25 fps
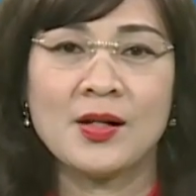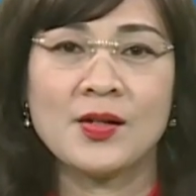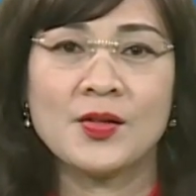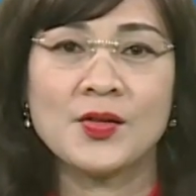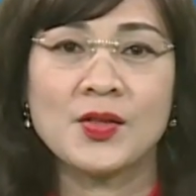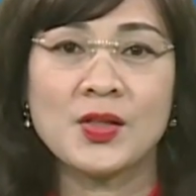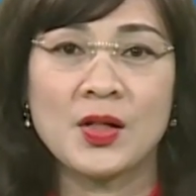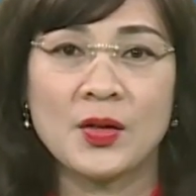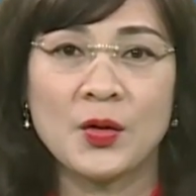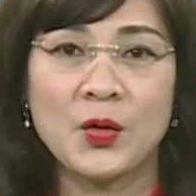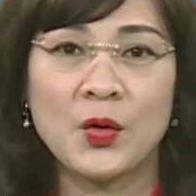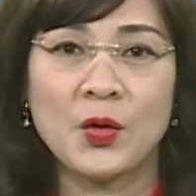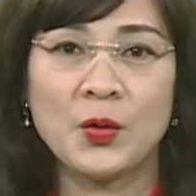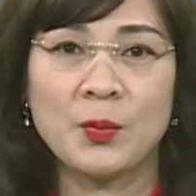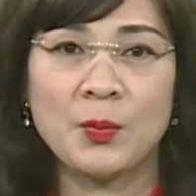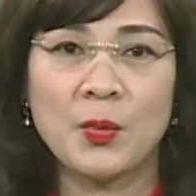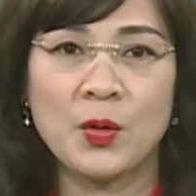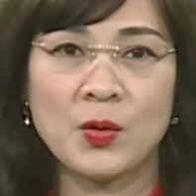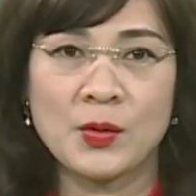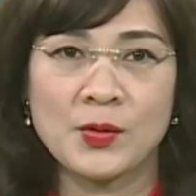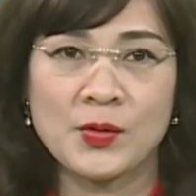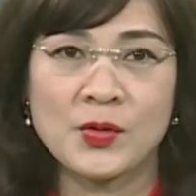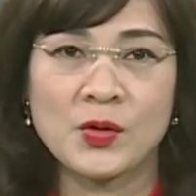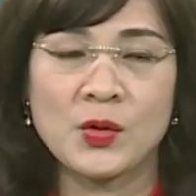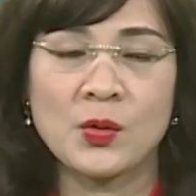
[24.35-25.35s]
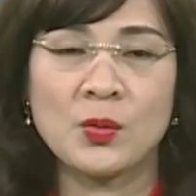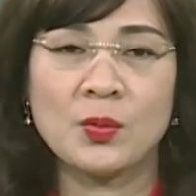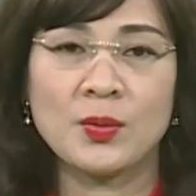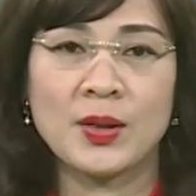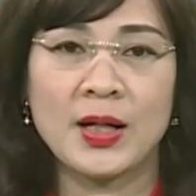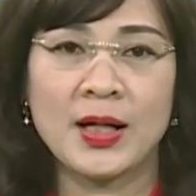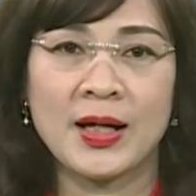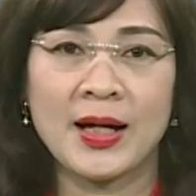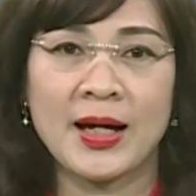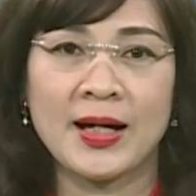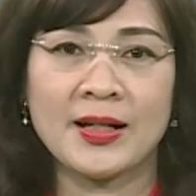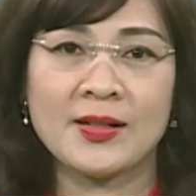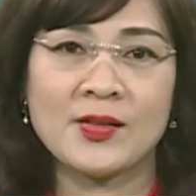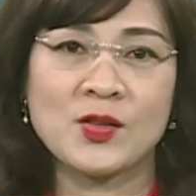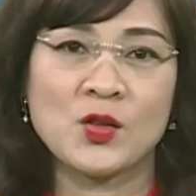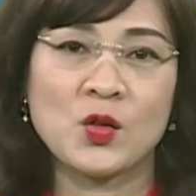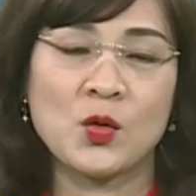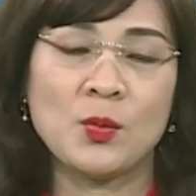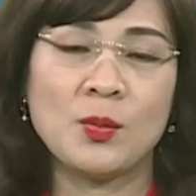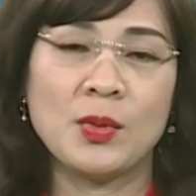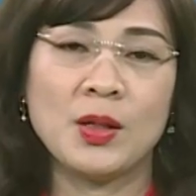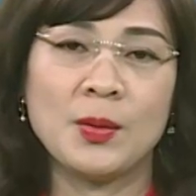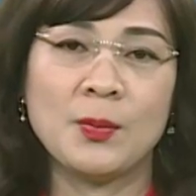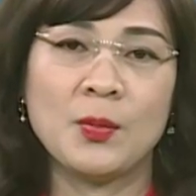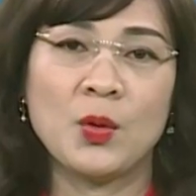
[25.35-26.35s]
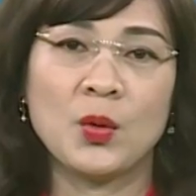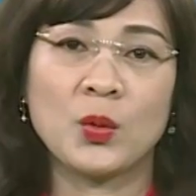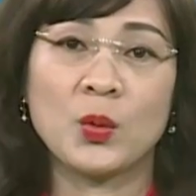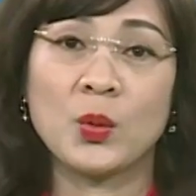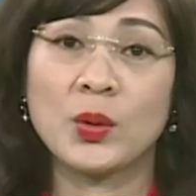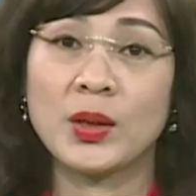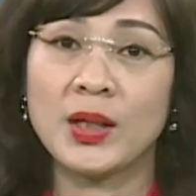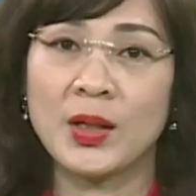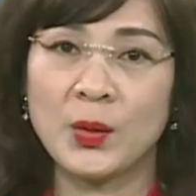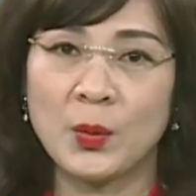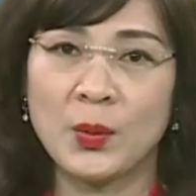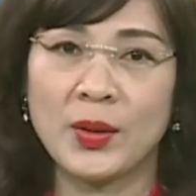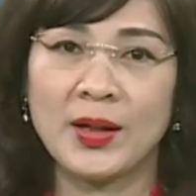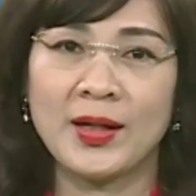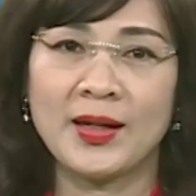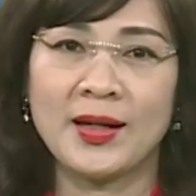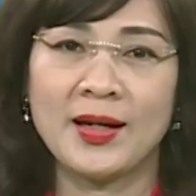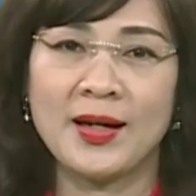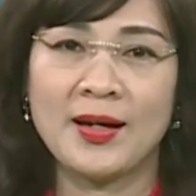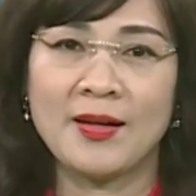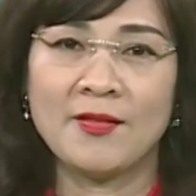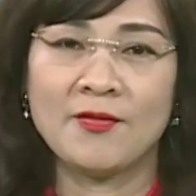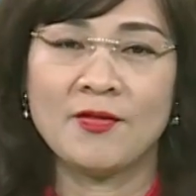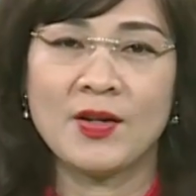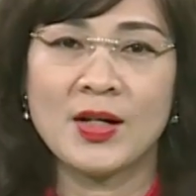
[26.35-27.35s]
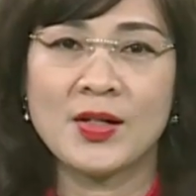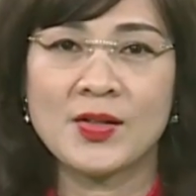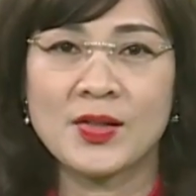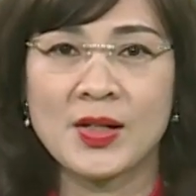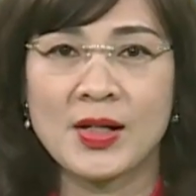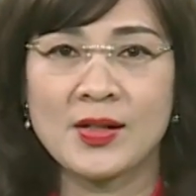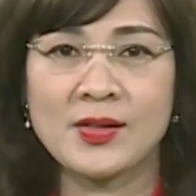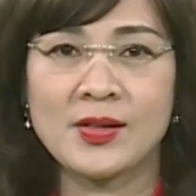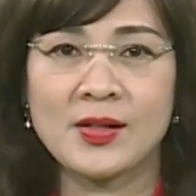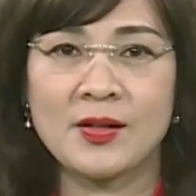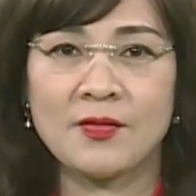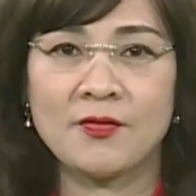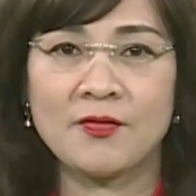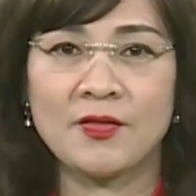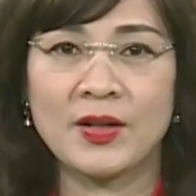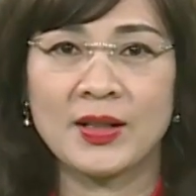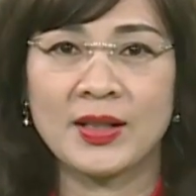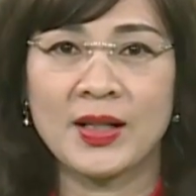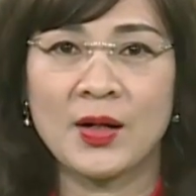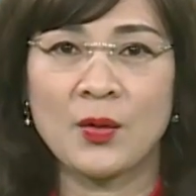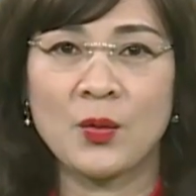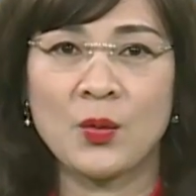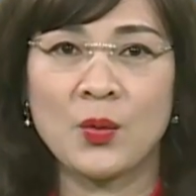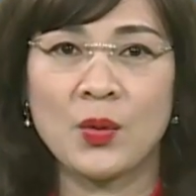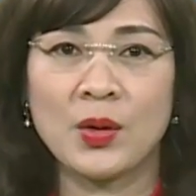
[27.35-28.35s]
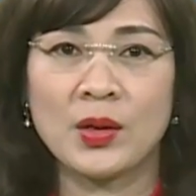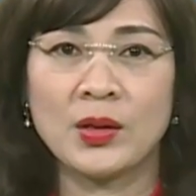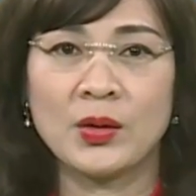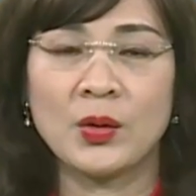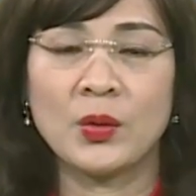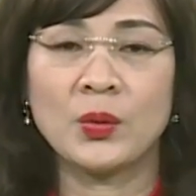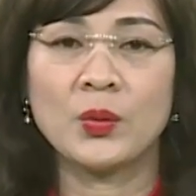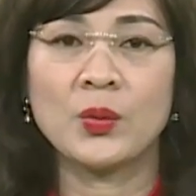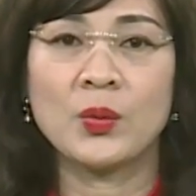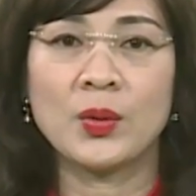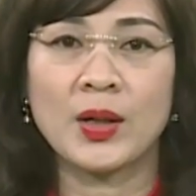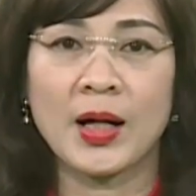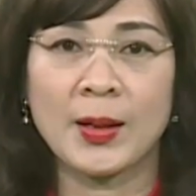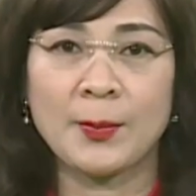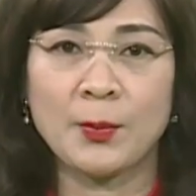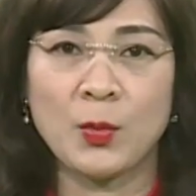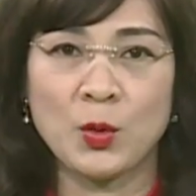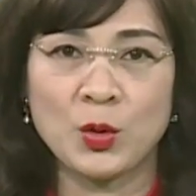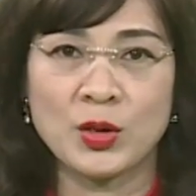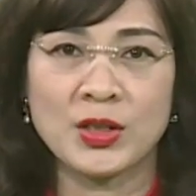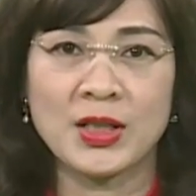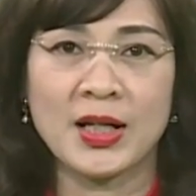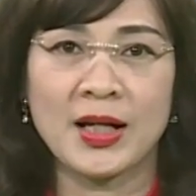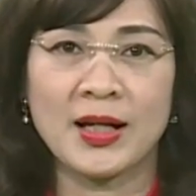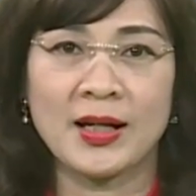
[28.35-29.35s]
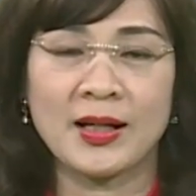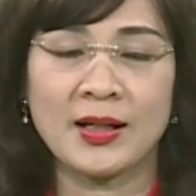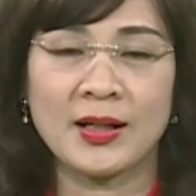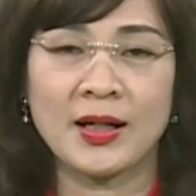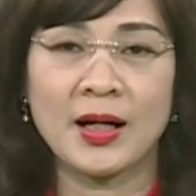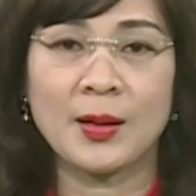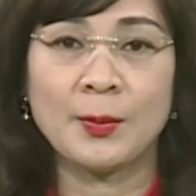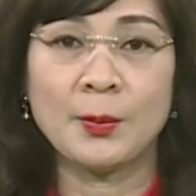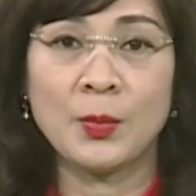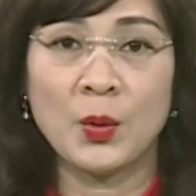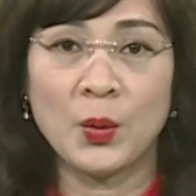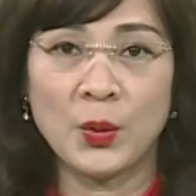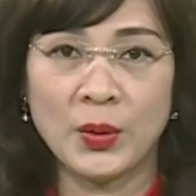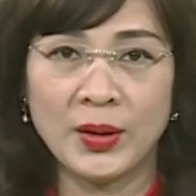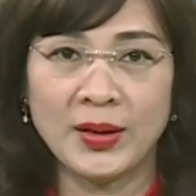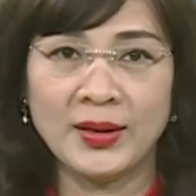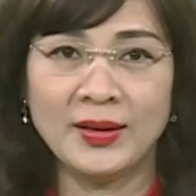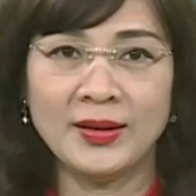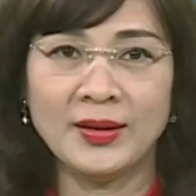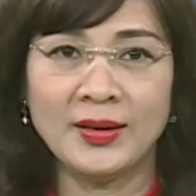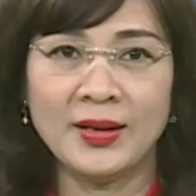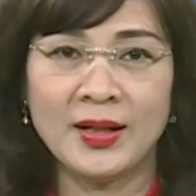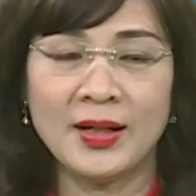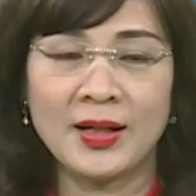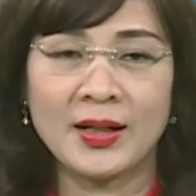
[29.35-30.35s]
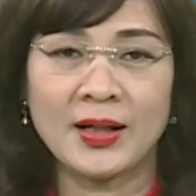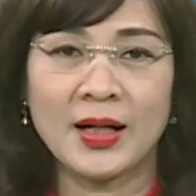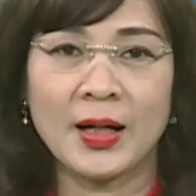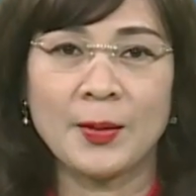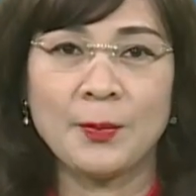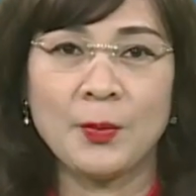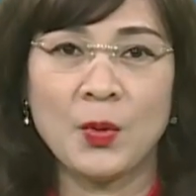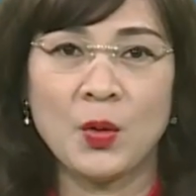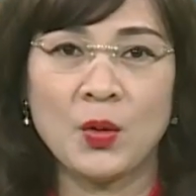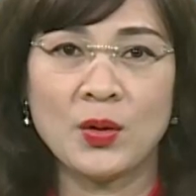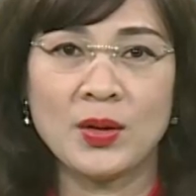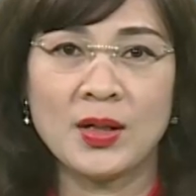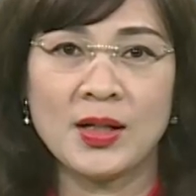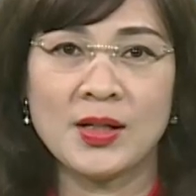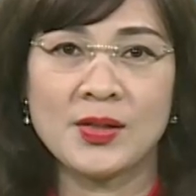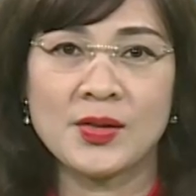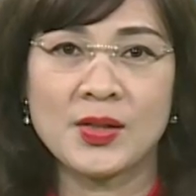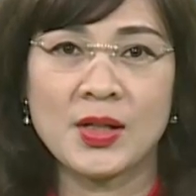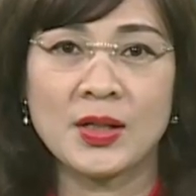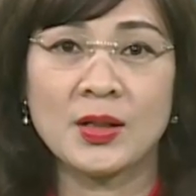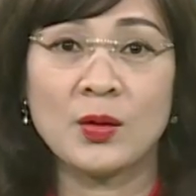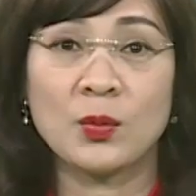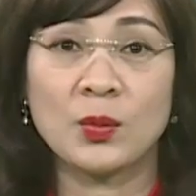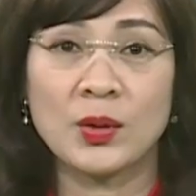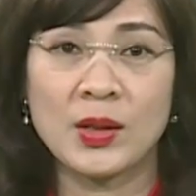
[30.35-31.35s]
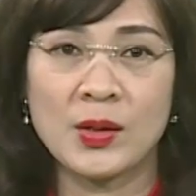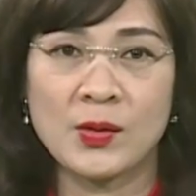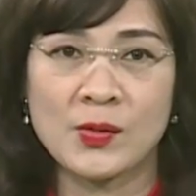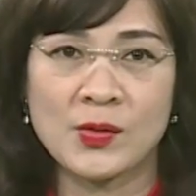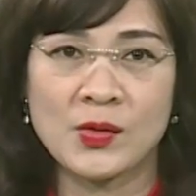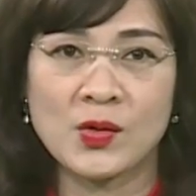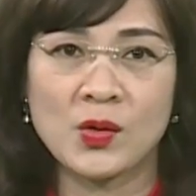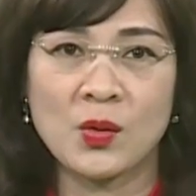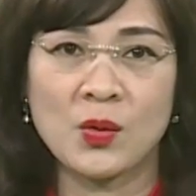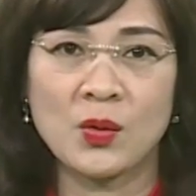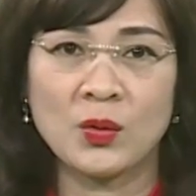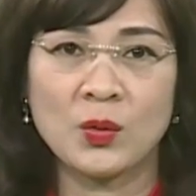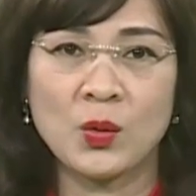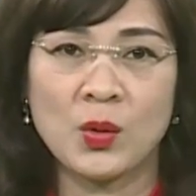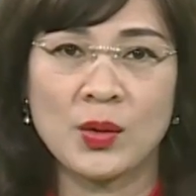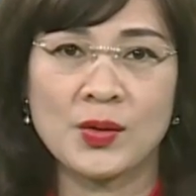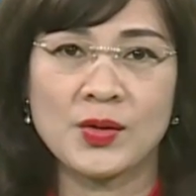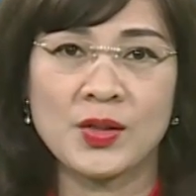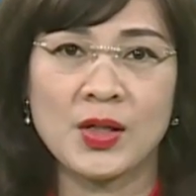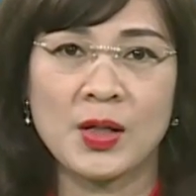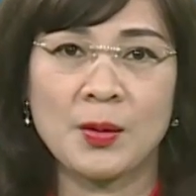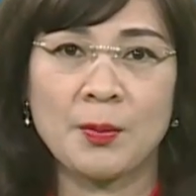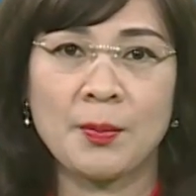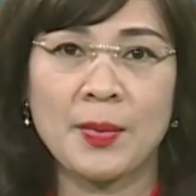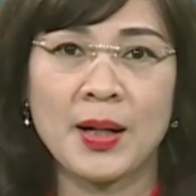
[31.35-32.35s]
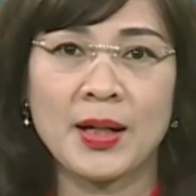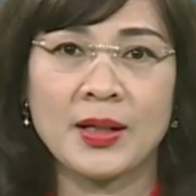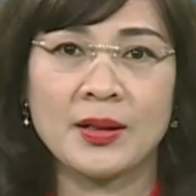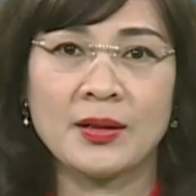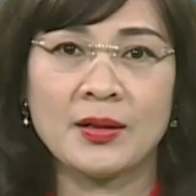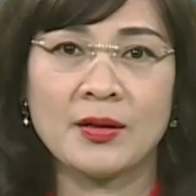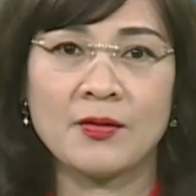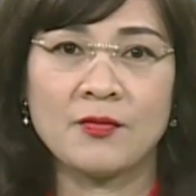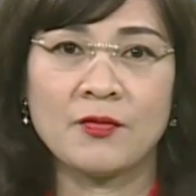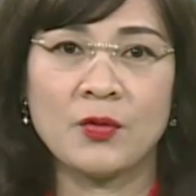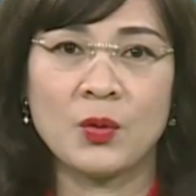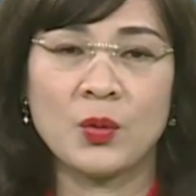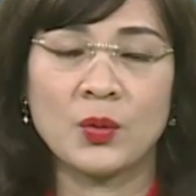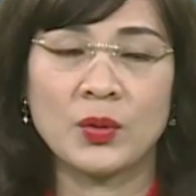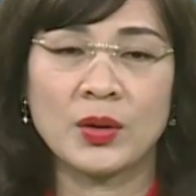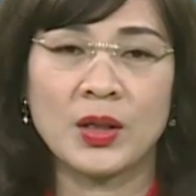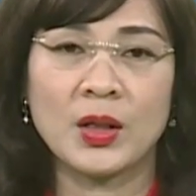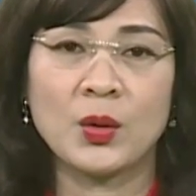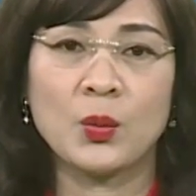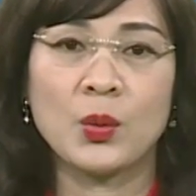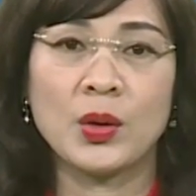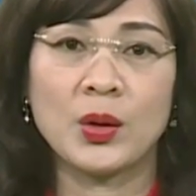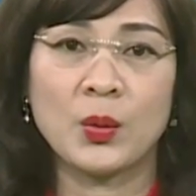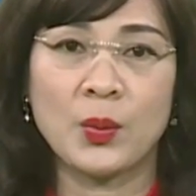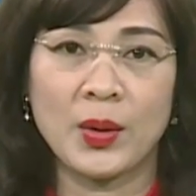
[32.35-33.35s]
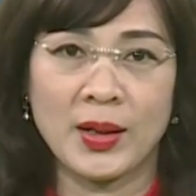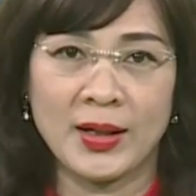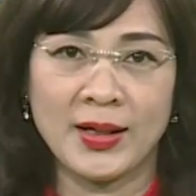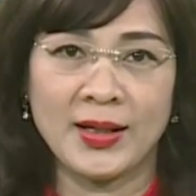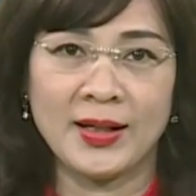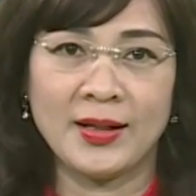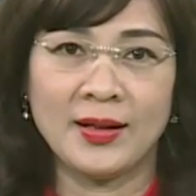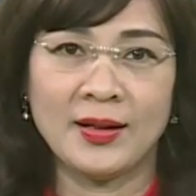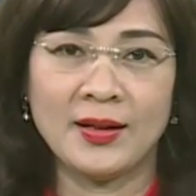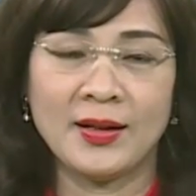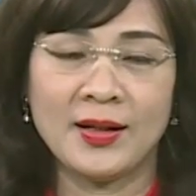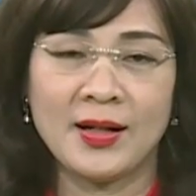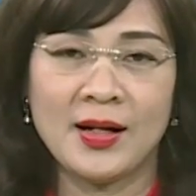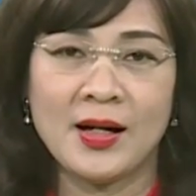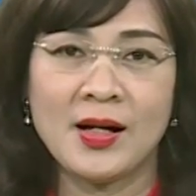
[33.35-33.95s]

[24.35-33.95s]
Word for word: sửa đổi bổ sung đề án số 11 của tỉnh ủy về xây dựng và tạo nguồn đội ngũ cán bộ trẻ, cán bộ nữ, cán bộ người dân tộc thiểu số thuộc diện Ban Thường vụ tỉnh ủy quản lý,